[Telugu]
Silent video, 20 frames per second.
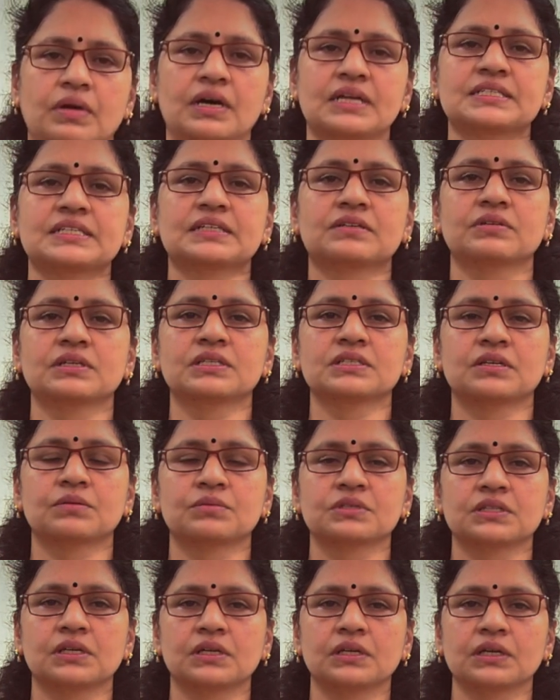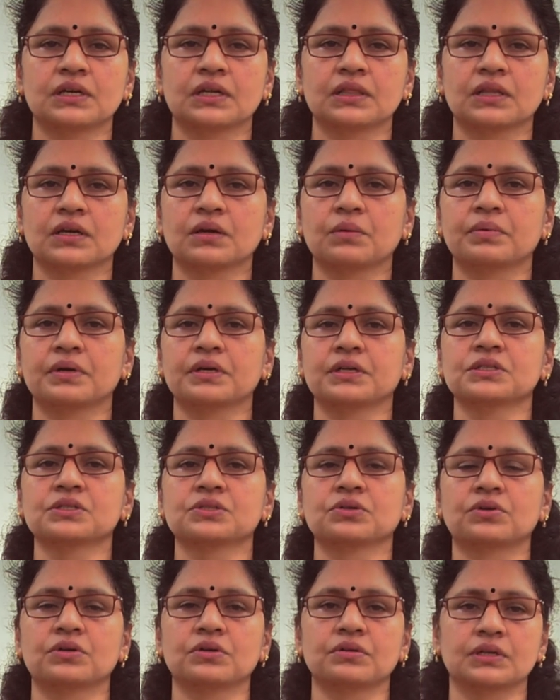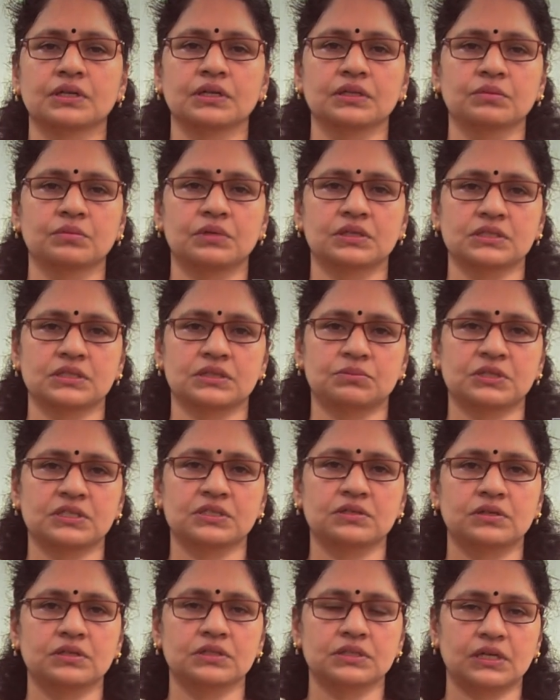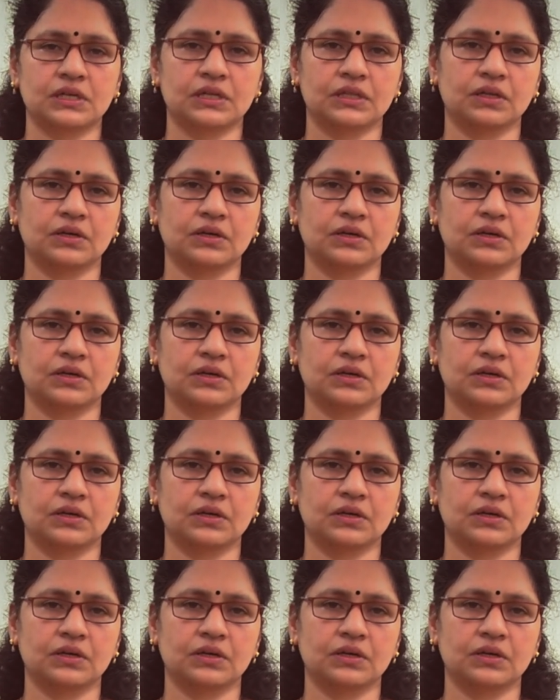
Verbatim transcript: మానసికమైన సమస్యల్ని అంతగా పట్టించుకోవడం అనేది మన సమాజంలో చాలా